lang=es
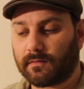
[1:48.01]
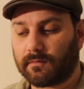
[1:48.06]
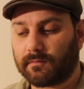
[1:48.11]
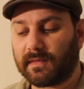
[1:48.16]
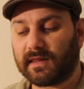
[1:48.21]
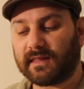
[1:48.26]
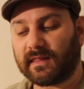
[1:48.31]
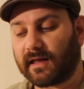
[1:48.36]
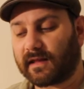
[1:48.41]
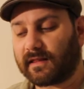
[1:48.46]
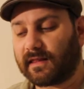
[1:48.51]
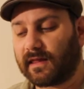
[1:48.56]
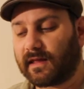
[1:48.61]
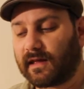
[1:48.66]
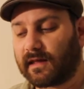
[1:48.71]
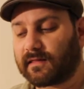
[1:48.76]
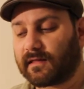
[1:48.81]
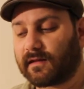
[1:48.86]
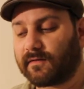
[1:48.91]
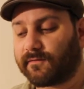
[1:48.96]
Mi
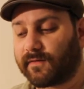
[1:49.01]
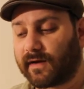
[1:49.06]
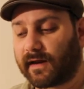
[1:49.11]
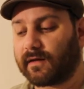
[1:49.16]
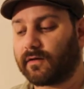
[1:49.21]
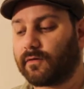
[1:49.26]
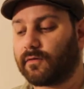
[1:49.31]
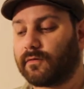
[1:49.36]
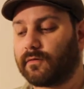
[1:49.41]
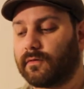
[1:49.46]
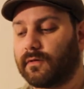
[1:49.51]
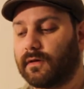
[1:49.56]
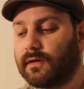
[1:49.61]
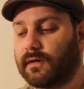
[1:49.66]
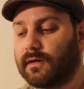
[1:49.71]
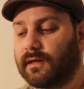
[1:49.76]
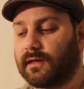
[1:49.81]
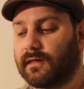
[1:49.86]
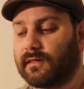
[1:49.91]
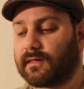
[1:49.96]
táctica es ser franco
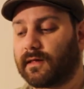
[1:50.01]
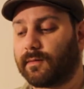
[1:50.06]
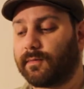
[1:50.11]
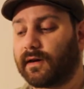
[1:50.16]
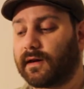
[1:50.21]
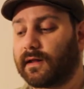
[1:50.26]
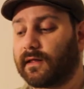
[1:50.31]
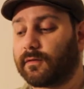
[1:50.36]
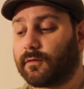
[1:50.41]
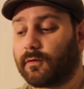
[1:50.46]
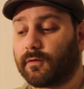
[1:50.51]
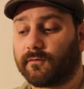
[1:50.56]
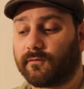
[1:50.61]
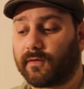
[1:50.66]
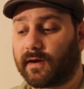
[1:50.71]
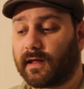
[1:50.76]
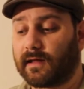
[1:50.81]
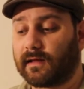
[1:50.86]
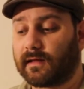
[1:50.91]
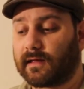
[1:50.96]
y saber que sos
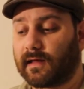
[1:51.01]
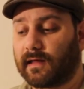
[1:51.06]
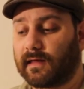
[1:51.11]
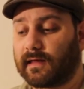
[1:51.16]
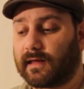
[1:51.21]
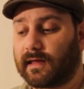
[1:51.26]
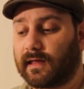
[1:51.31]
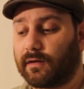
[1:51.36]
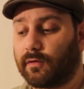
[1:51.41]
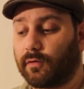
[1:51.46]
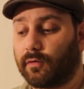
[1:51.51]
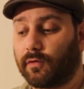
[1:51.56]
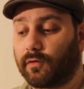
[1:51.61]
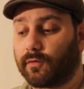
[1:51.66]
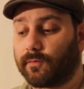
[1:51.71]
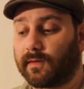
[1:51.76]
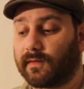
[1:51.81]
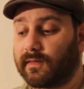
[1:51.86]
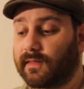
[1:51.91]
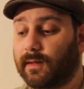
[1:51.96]
franca y que no
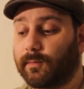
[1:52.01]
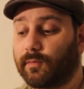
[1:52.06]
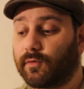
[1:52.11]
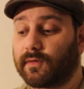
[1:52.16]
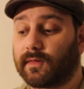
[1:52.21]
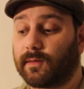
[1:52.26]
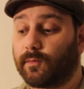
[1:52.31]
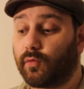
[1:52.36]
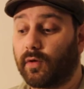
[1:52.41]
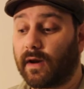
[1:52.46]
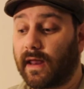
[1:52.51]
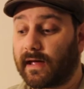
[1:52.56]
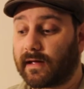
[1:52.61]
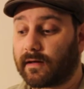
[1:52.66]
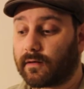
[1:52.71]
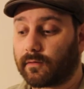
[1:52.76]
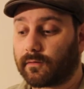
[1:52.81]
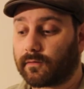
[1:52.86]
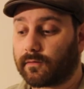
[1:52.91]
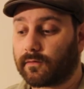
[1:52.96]
nos vendamos
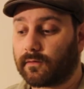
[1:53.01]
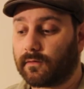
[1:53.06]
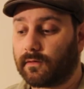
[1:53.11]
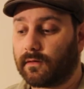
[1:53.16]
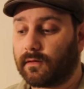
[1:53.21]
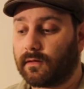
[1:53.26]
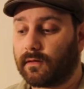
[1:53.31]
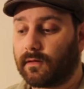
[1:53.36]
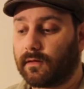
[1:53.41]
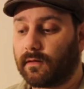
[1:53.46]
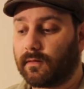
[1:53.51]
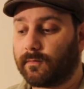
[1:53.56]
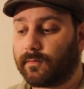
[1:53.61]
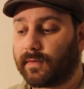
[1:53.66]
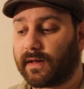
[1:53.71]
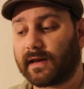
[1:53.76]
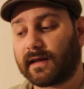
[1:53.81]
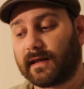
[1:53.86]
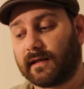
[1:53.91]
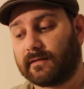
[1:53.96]
simulacros,
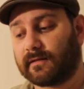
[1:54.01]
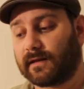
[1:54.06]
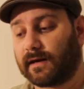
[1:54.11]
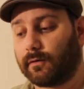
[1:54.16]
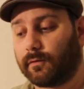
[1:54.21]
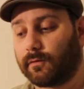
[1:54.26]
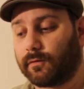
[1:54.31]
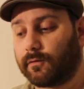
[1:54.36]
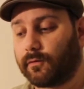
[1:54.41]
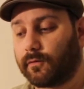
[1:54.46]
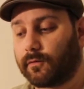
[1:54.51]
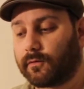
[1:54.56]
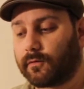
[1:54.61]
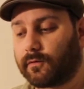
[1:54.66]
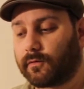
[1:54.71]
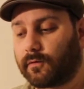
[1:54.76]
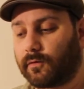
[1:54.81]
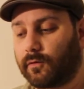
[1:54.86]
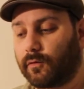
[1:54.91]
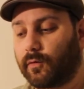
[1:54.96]
para que entre los
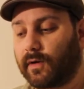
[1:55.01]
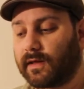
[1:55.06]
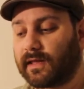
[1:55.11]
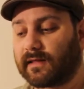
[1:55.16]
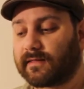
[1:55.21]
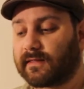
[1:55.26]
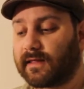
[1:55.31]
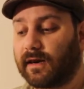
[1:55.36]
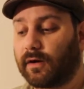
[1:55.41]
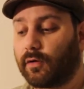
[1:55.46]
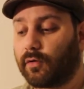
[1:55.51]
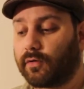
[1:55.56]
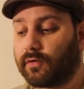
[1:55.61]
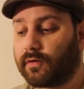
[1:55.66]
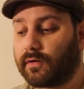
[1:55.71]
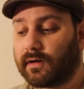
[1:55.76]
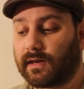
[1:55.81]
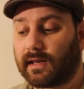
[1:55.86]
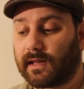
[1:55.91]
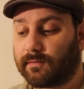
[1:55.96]
dos no haya
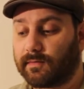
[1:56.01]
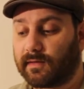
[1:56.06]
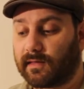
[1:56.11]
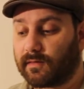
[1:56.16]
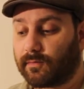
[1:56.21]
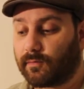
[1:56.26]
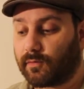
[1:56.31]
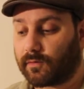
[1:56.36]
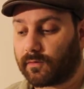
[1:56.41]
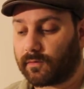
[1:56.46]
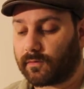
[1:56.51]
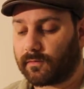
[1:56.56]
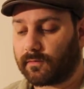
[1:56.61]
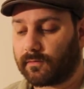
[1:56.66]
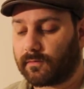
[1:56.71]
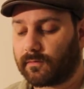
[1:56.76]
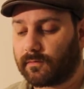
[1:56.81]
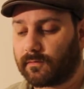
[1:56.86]
telón ni abismos.